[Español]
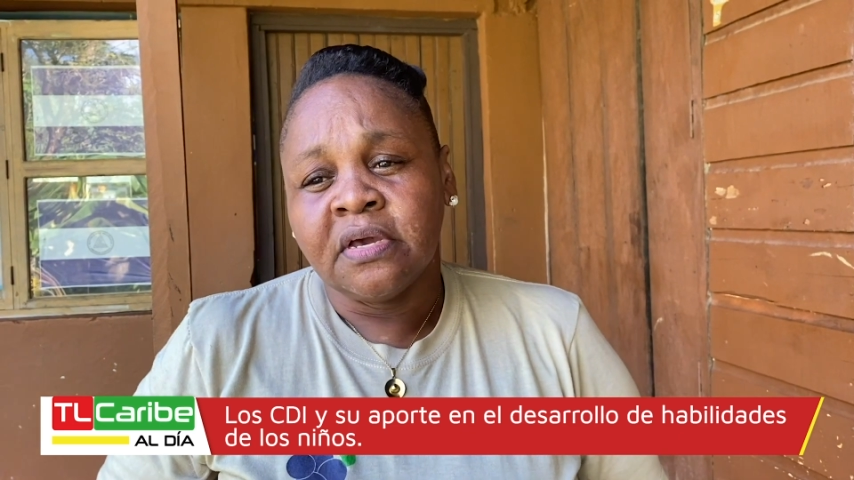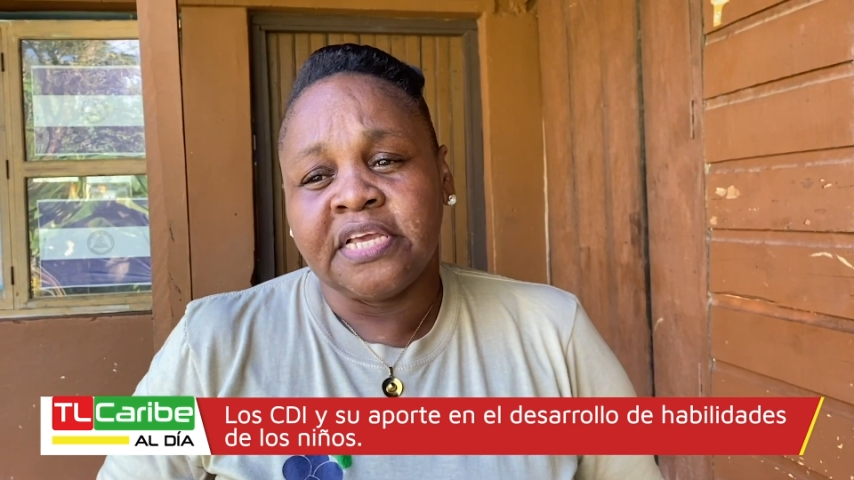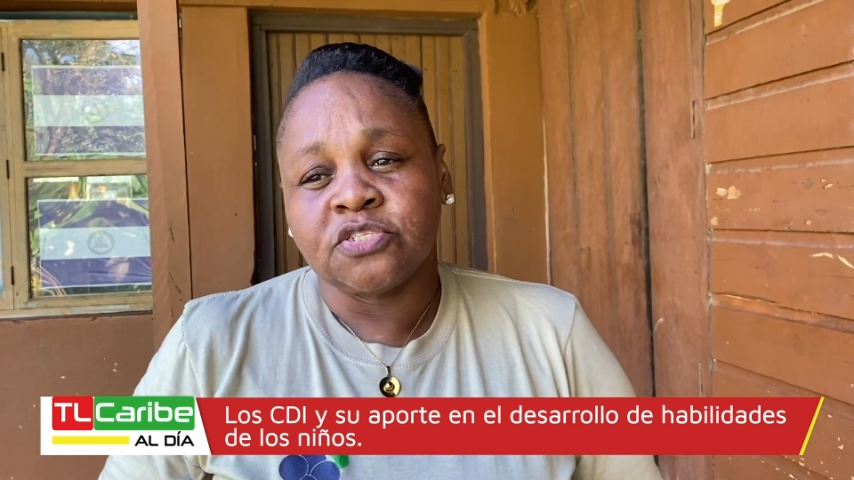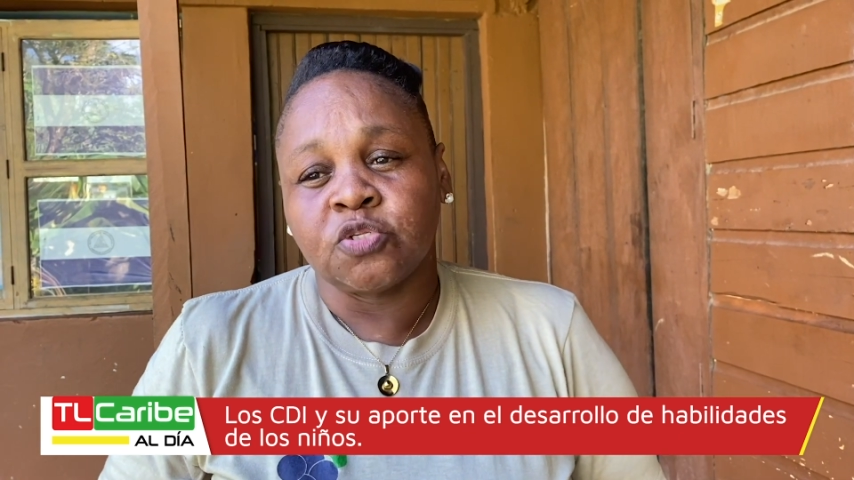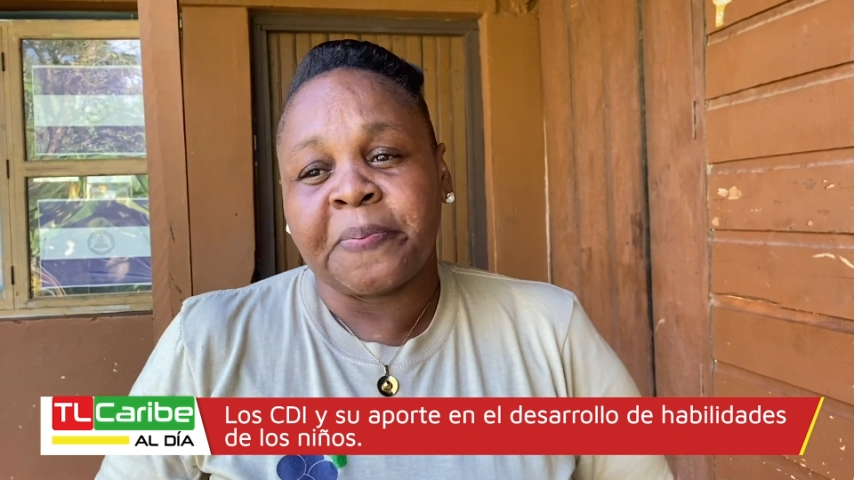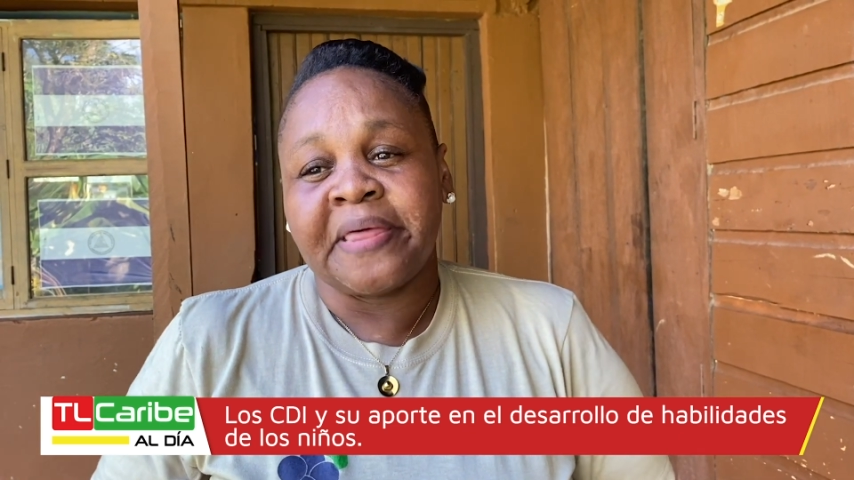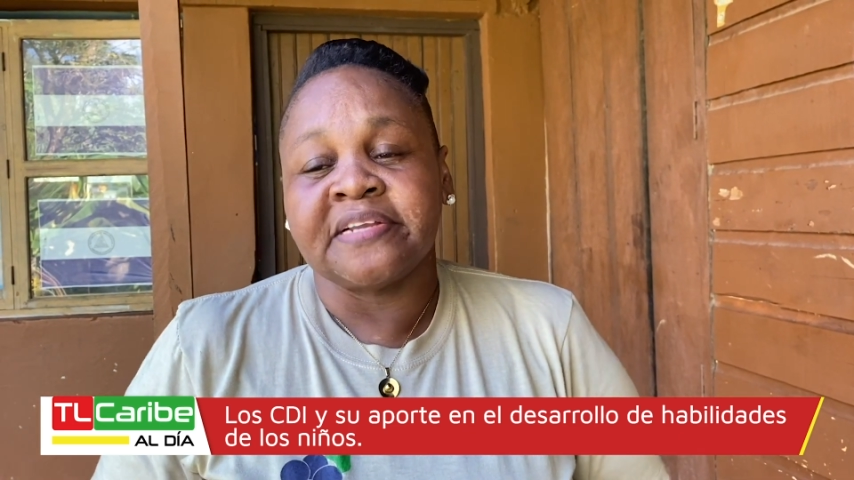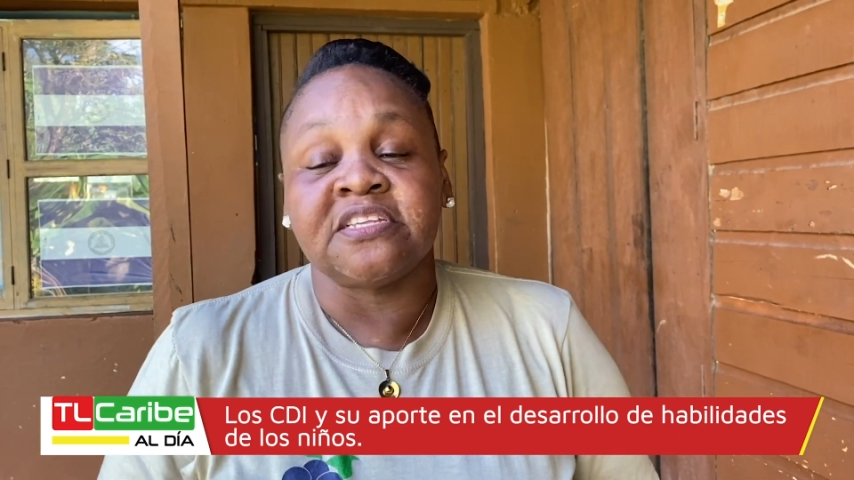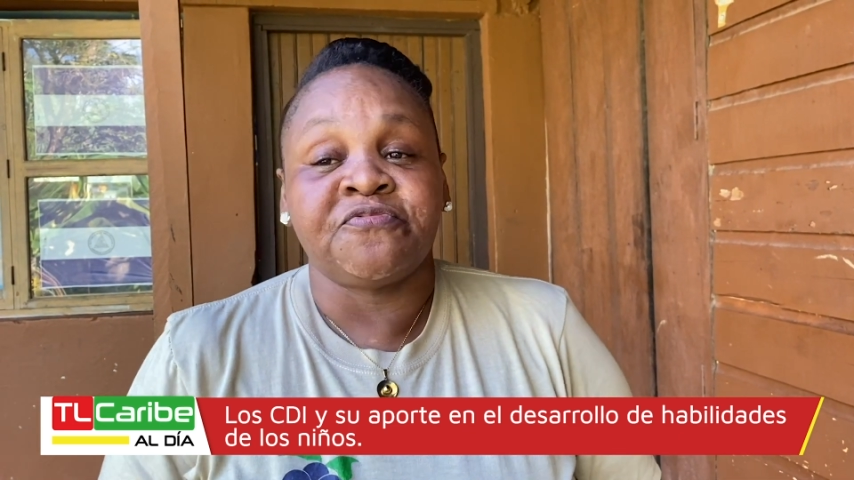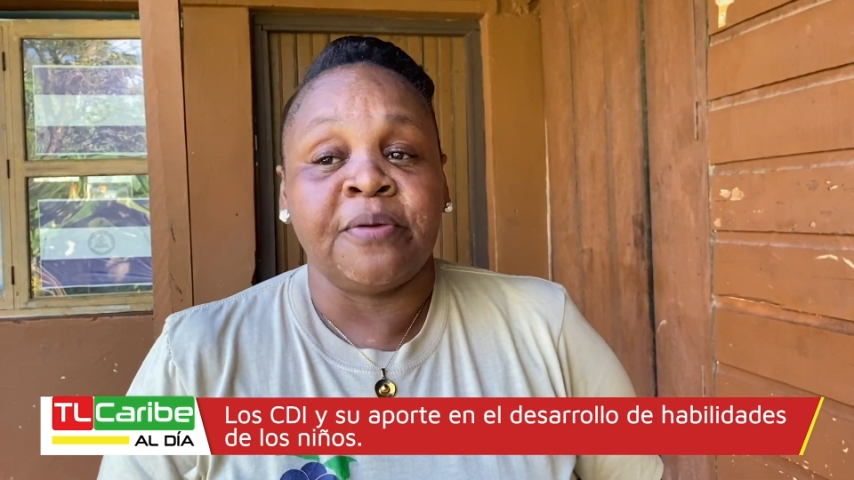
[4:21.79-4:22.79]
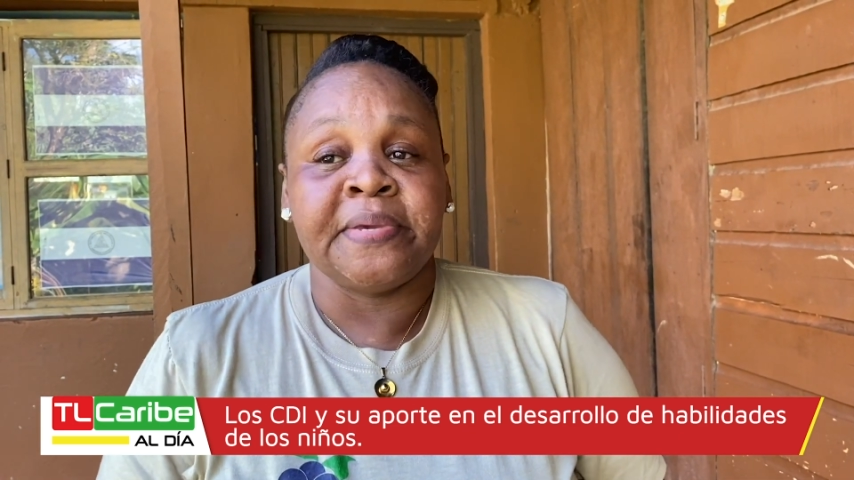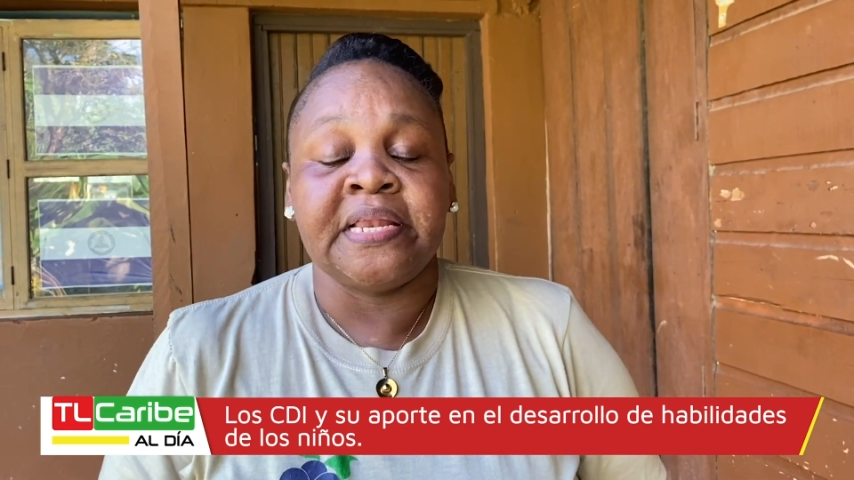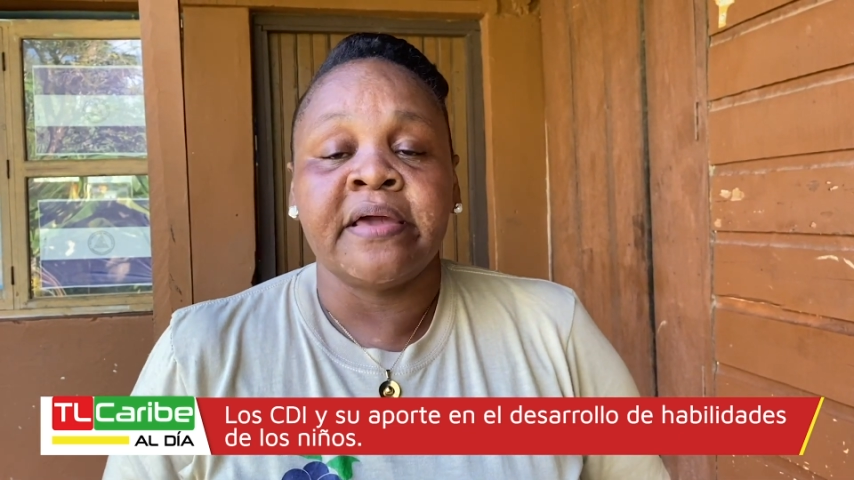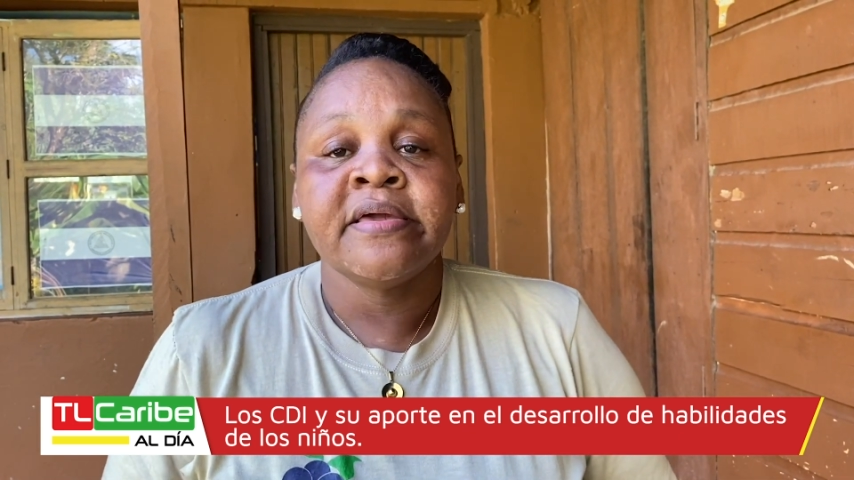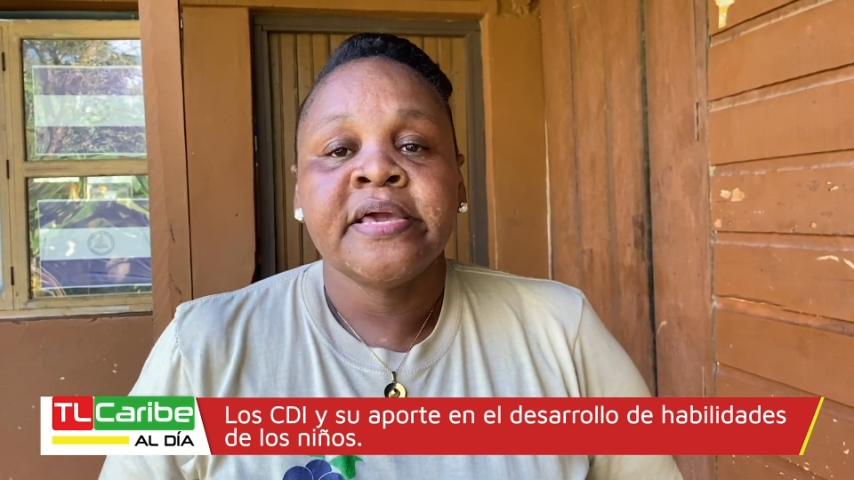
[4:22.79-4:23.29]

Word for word: y esos padres de familia